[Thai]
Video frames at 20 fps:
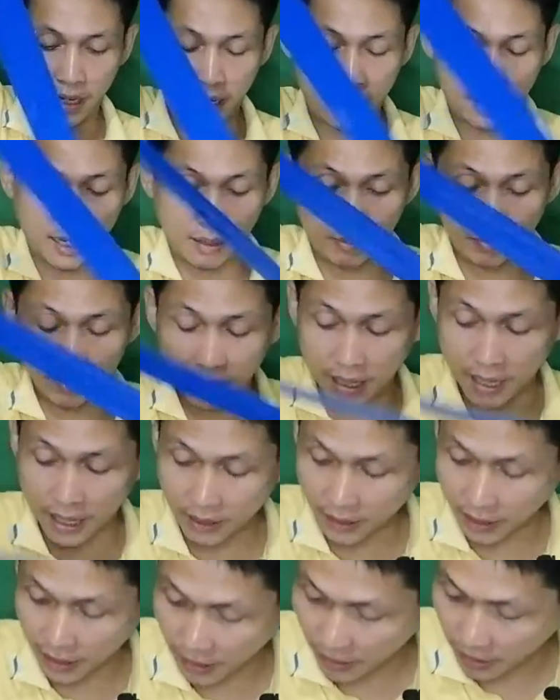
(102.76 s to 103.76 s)
กันนะครับแต่การ
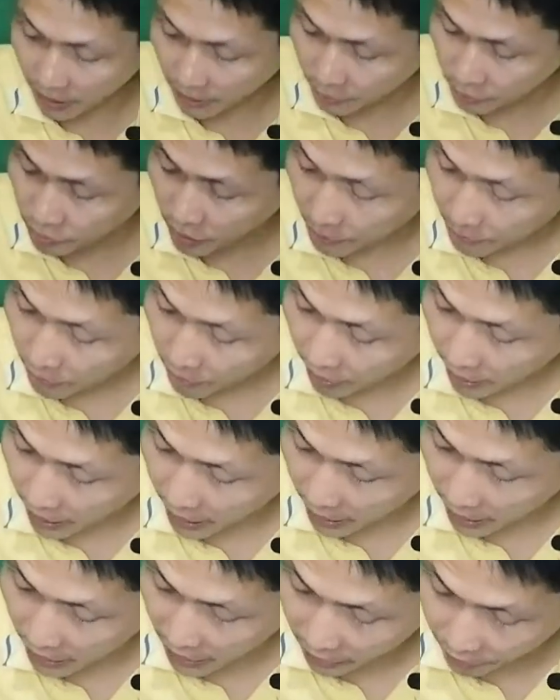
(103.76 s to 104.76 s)
ติดเนี่ยช่วยป้อง
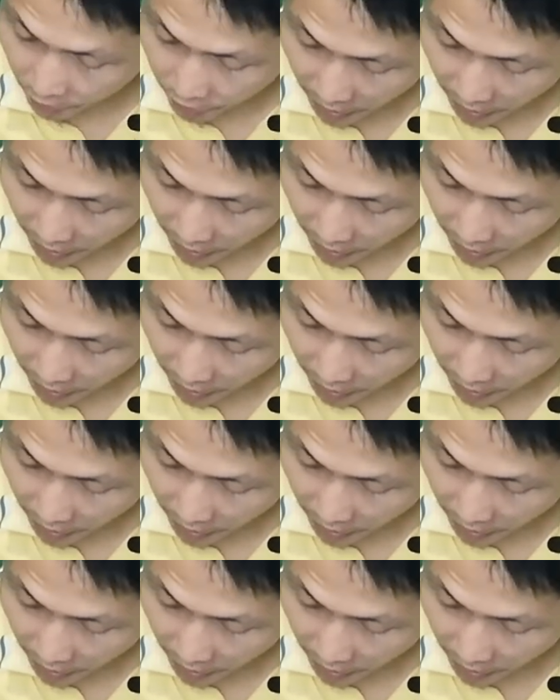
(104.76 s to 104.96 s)
กันนะครับ เว